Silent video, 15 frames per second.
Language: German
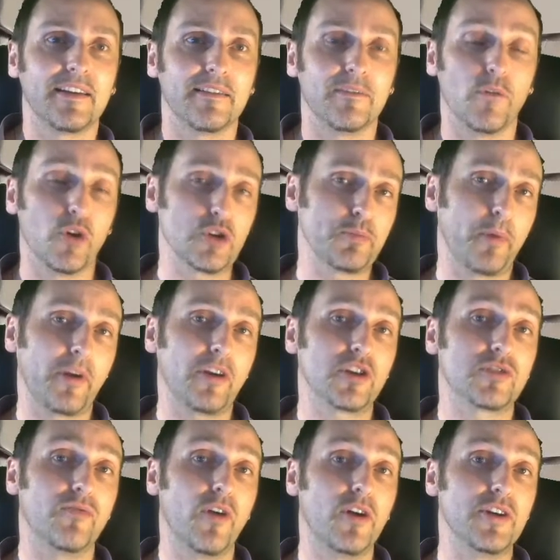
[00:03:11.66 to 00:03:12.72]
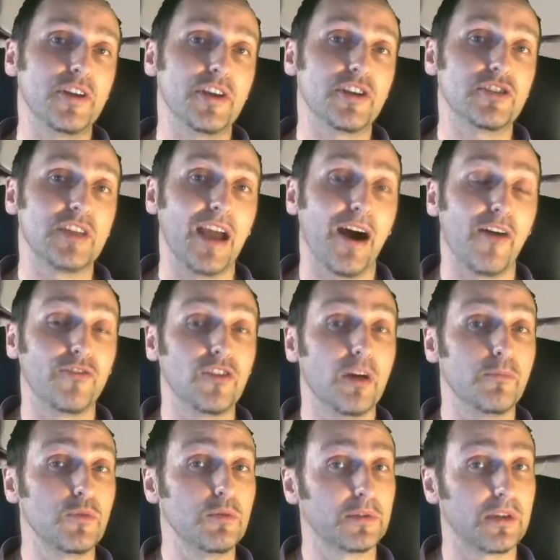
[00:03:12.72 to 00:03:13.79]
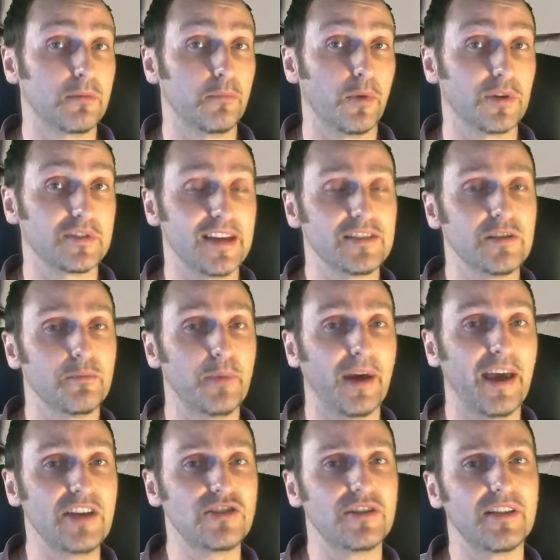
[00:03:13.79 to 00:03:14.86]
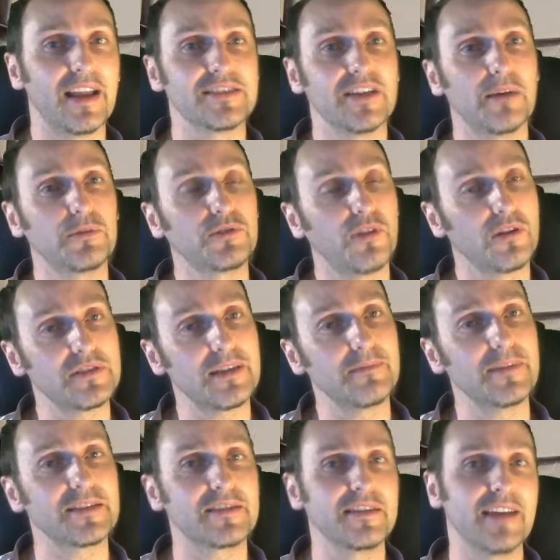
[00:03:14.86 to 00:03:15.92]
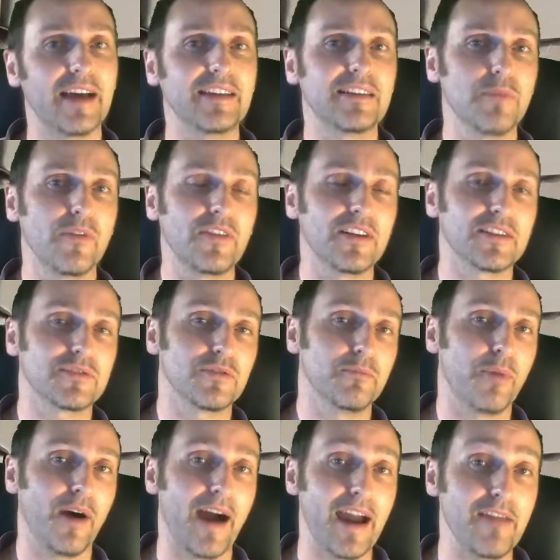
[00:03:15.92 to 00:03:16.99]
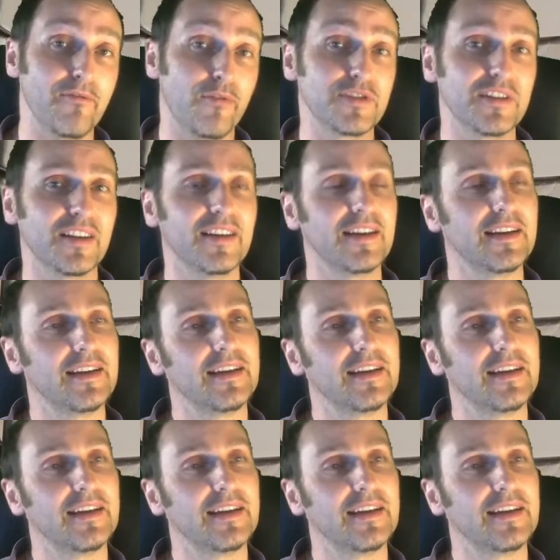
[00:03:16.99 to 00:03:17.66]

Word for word: Ursprünglich wollte ich die Aufnahmen über den Prozessor berechnen lassen, aber trotzdem, da sind halt immer wieder so ein paar Einflüsse,